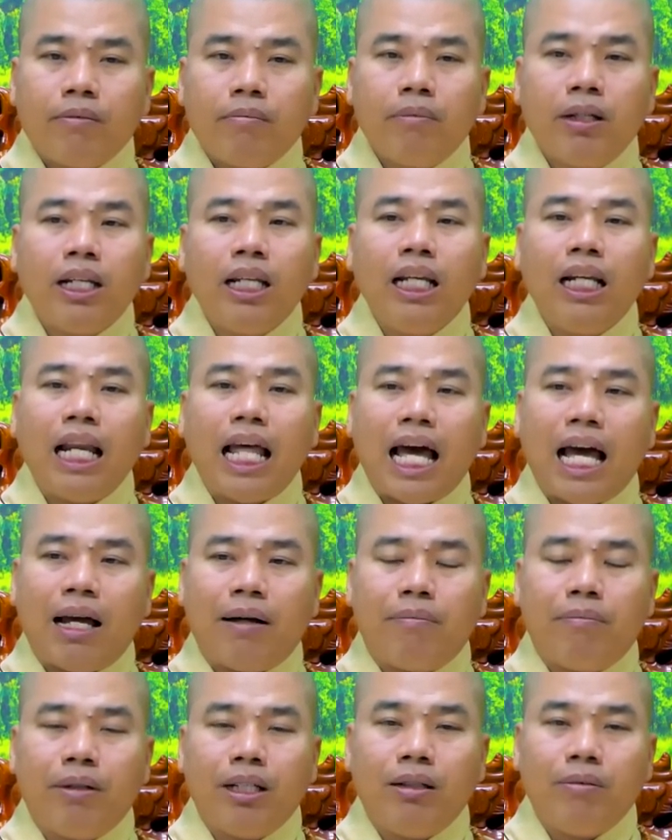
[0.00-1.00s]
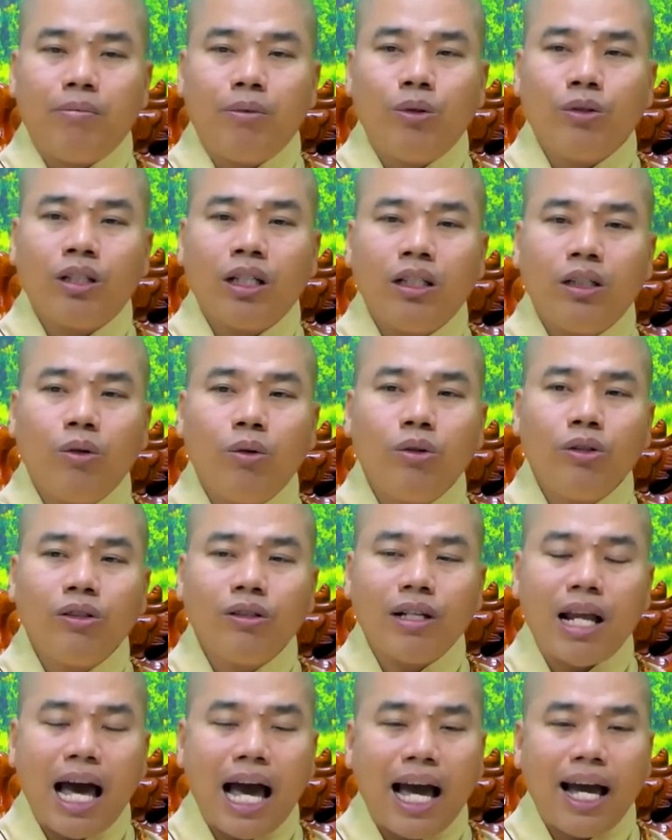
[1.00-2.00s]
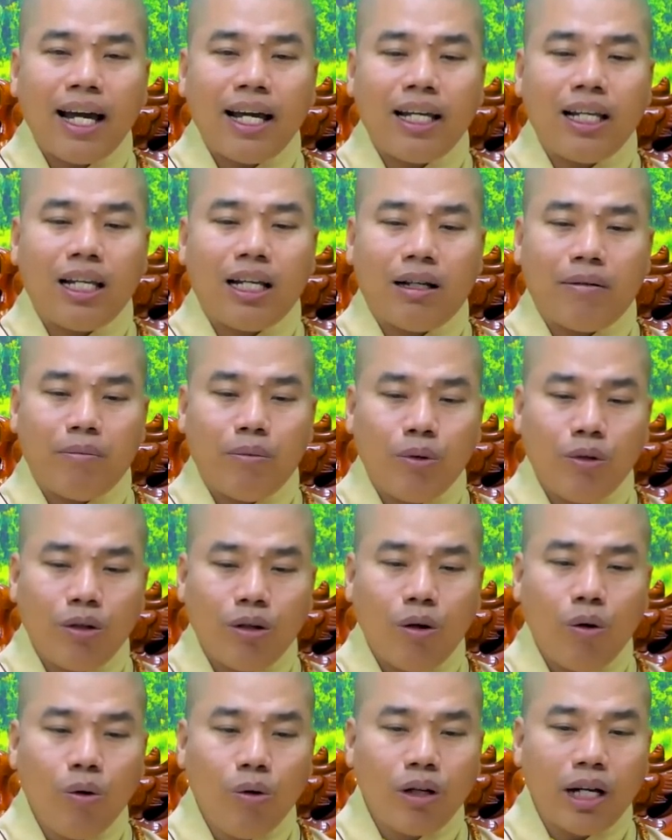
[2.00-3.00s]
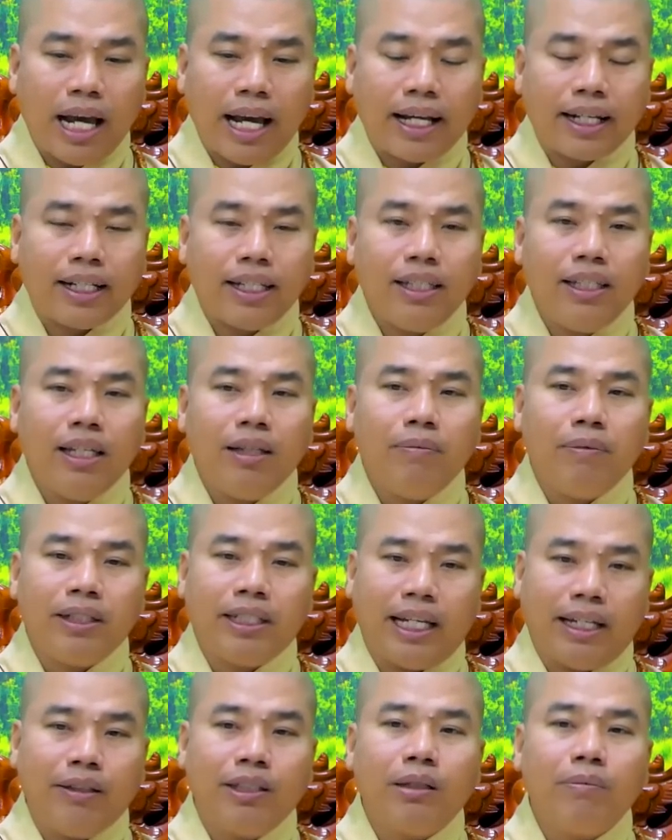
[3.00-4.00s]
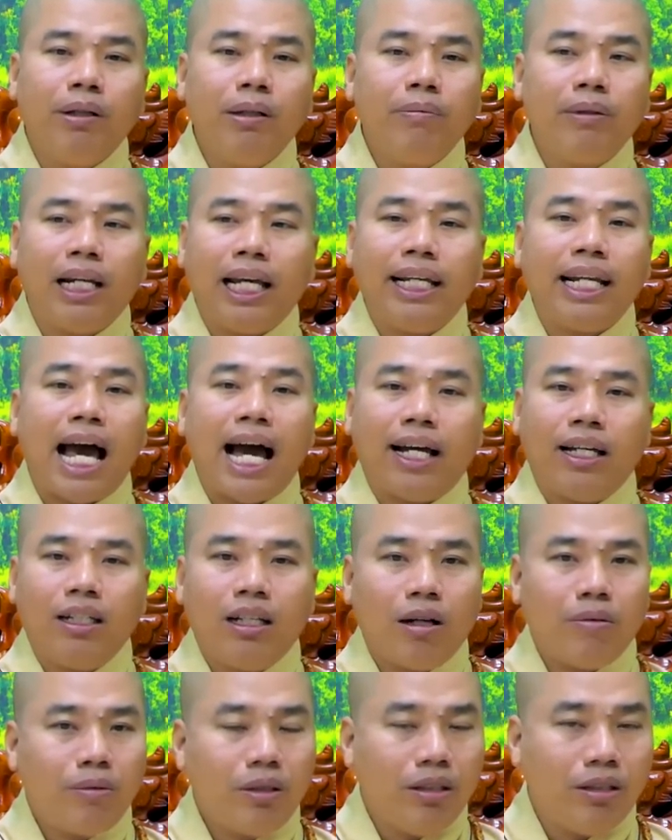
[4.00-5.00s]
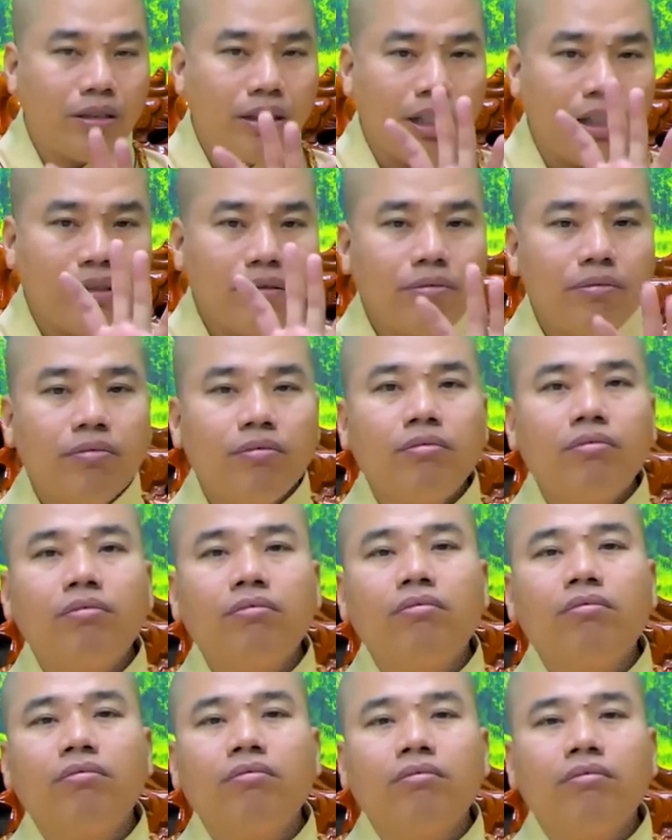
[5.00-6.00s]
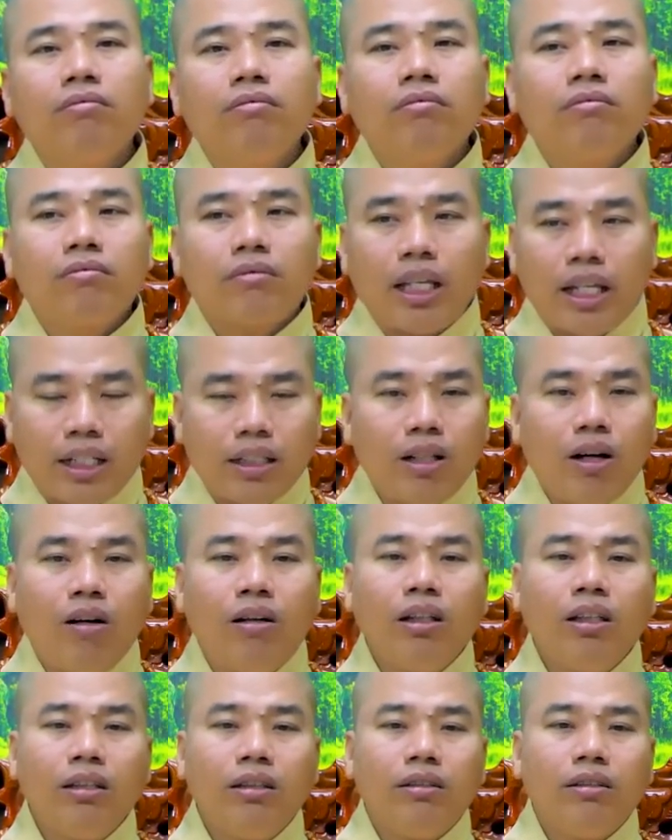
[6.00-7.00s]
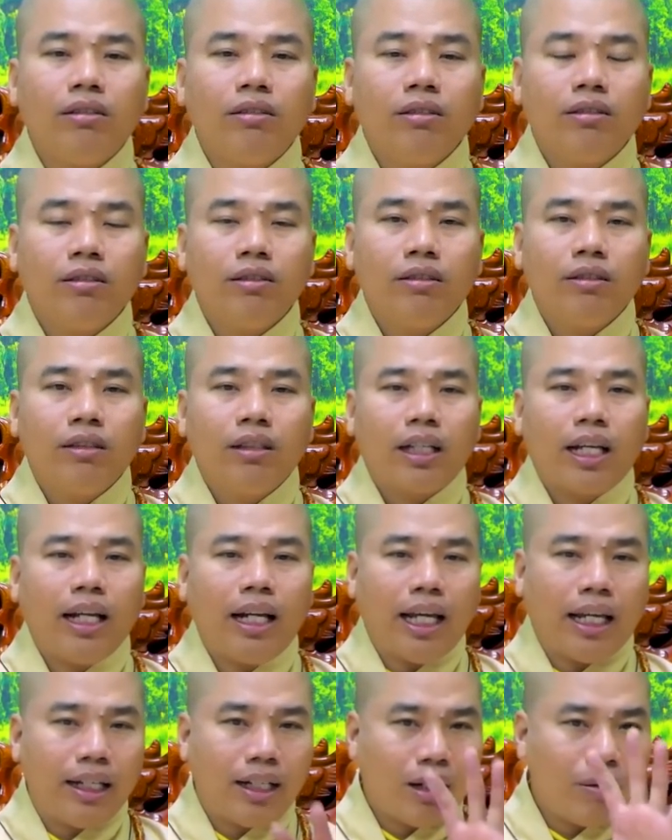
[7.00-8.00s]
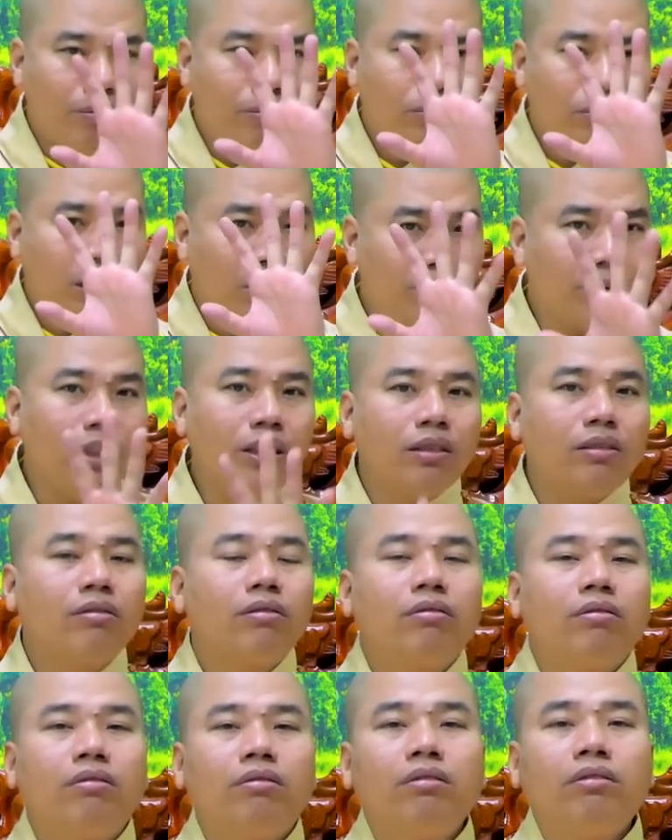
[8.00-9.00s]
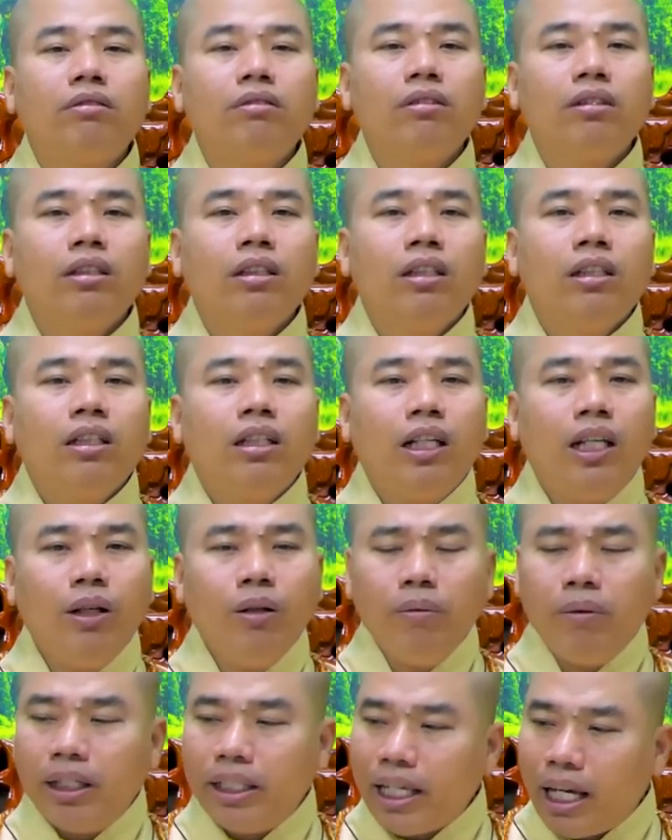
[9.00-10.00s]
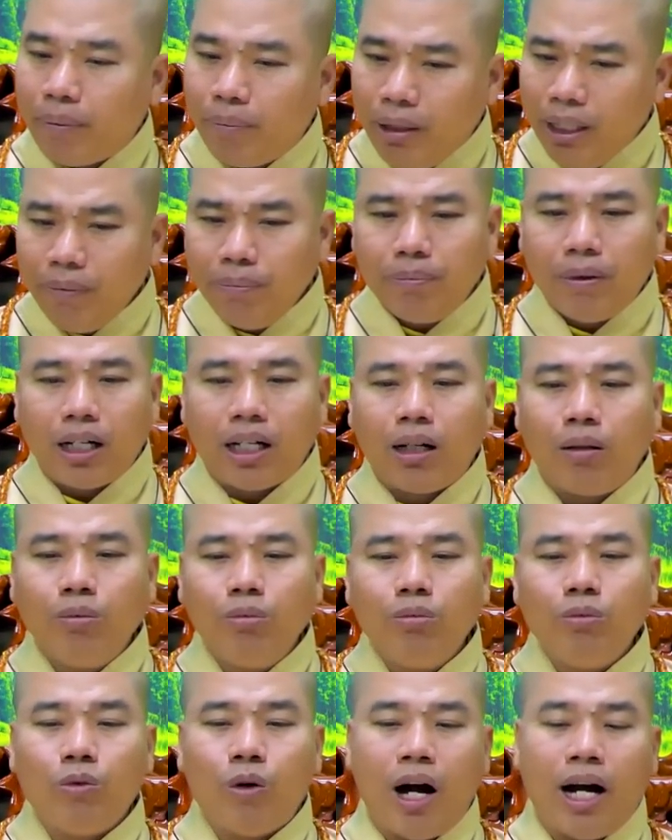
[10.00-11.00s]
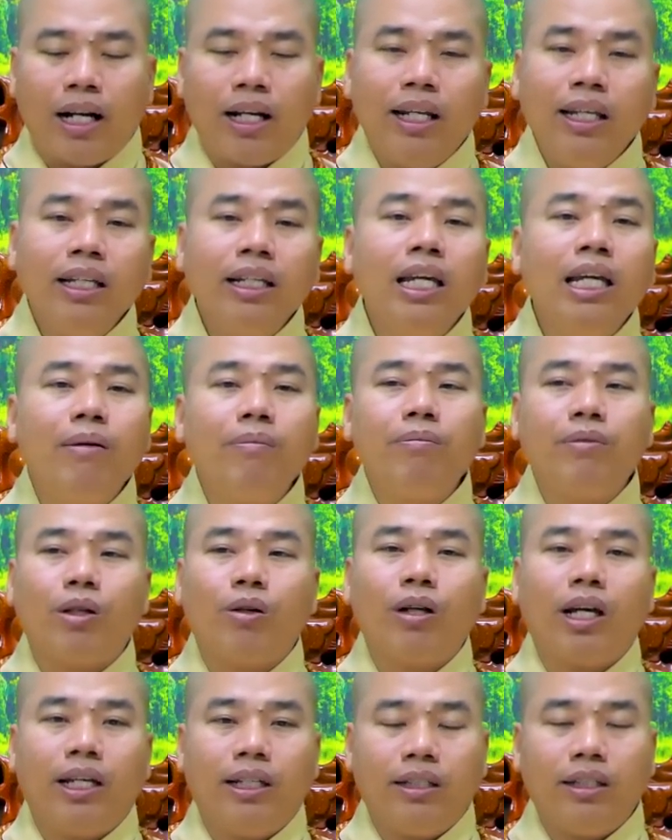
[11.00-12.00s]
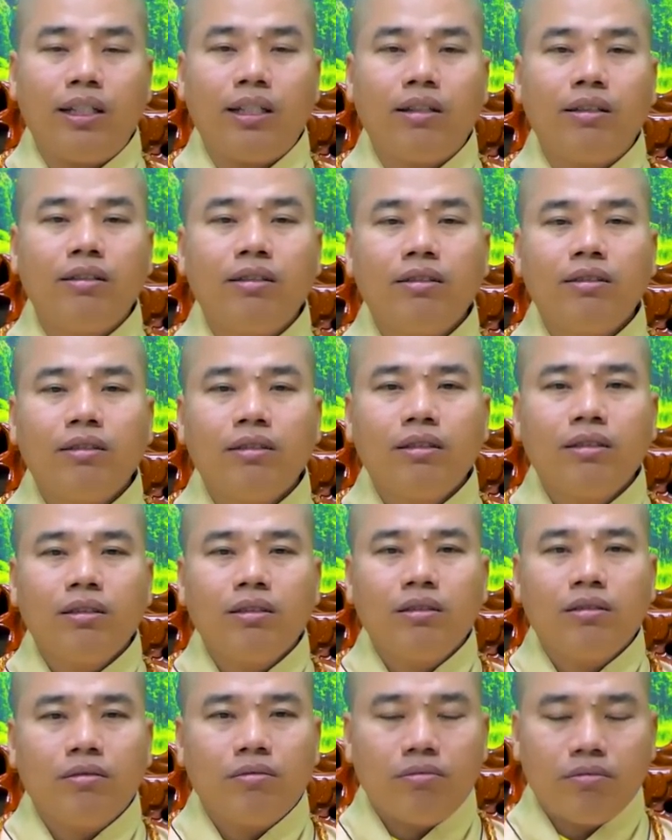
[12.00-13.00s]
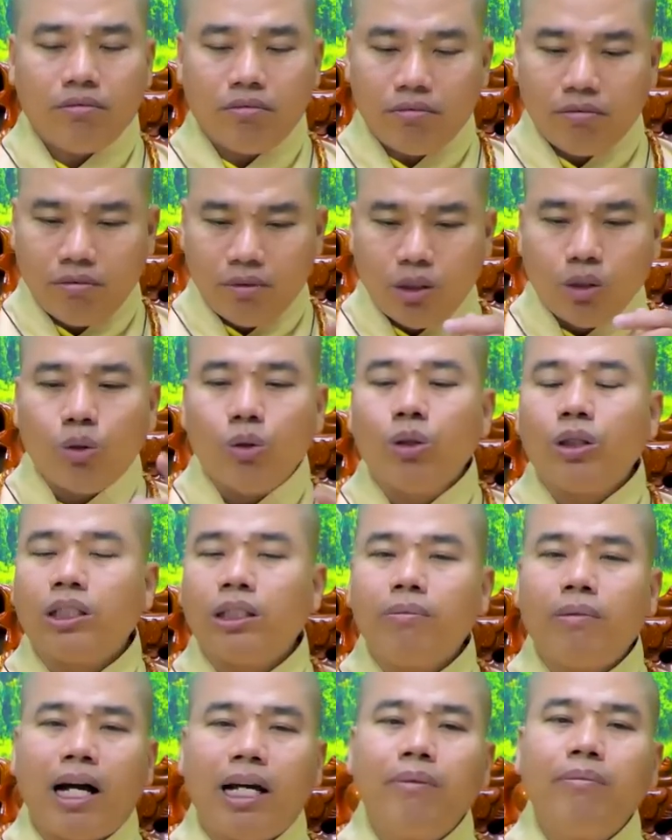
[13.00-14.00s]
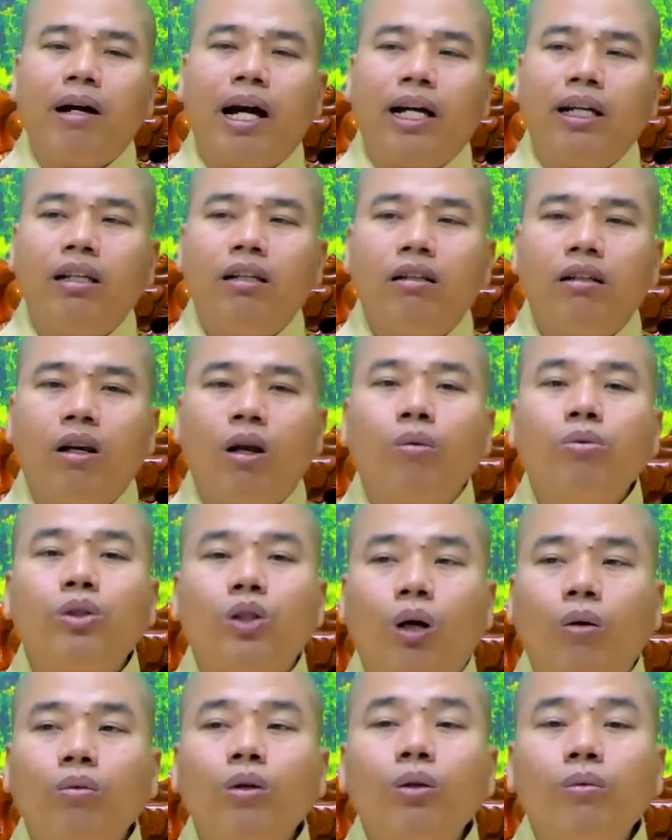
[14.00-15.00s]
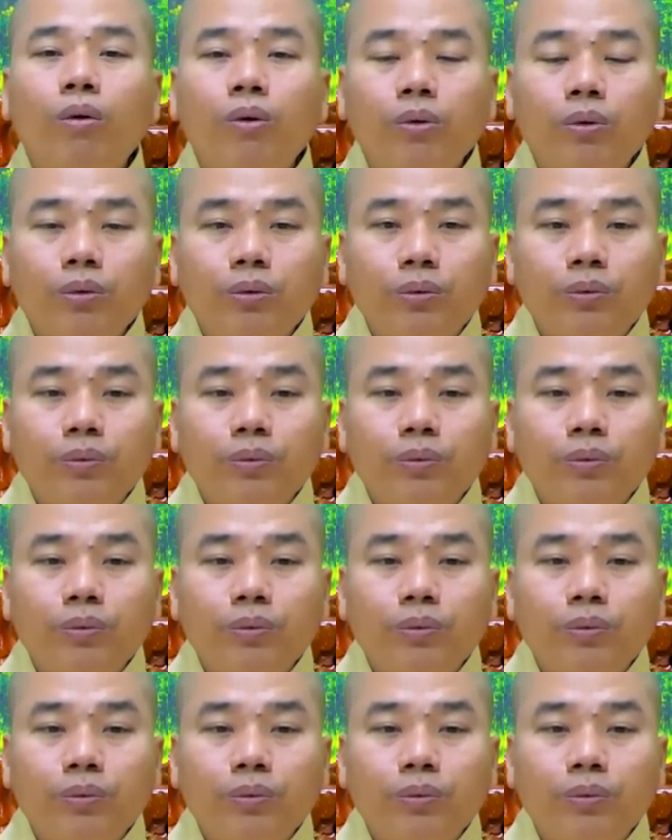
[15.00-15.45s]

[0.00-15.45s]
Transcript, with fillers: mình đi làm mình muốn thích uống nước đá hay là muốn uống ăn cái gì mình chạy nhà bếp mình lấy đại không có được gì tuyệt đối cái này không không được nếu mà nhà bếp mà không quản lý nghiêm chỗ này nghe chùa sẽ mãi mãi lộn xộn lưu bú